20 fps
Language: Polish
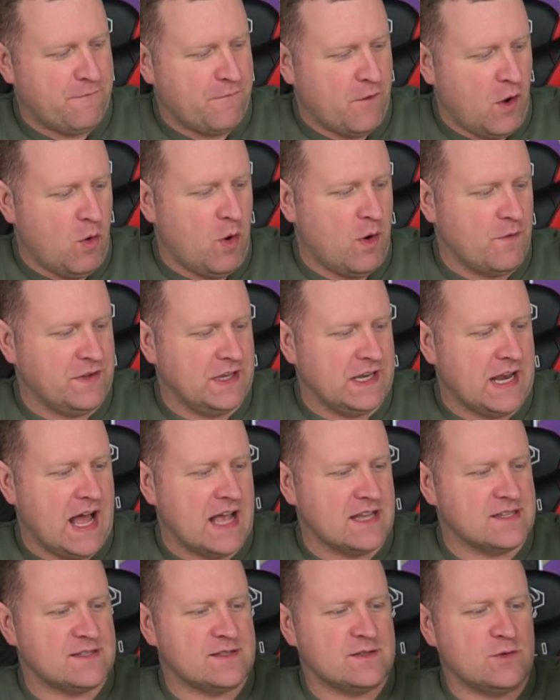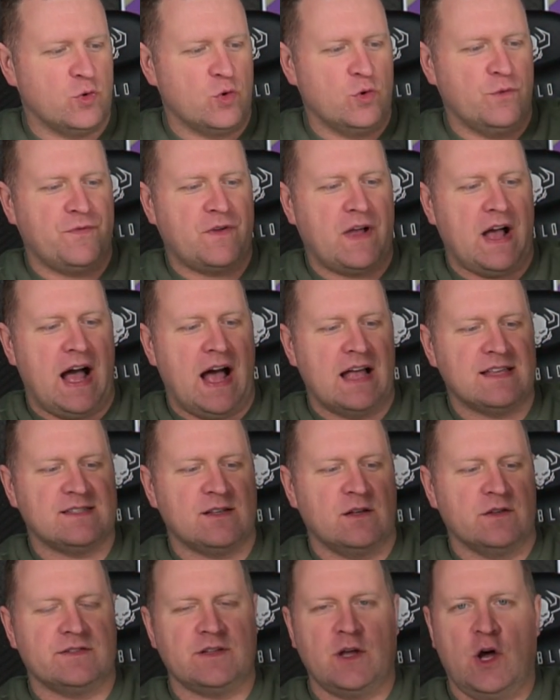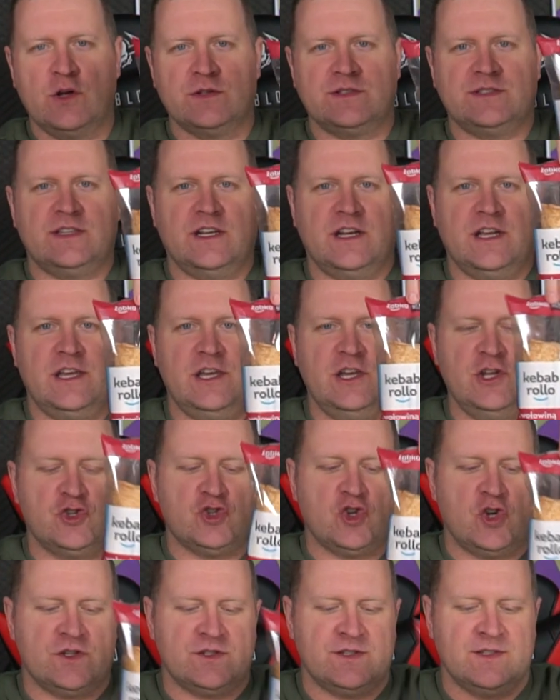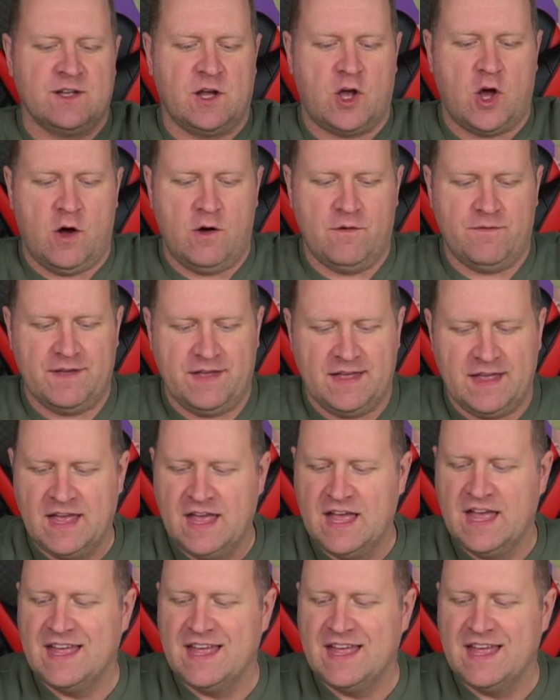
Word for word: wołowina, surówka, sos ostry i czosnkowy,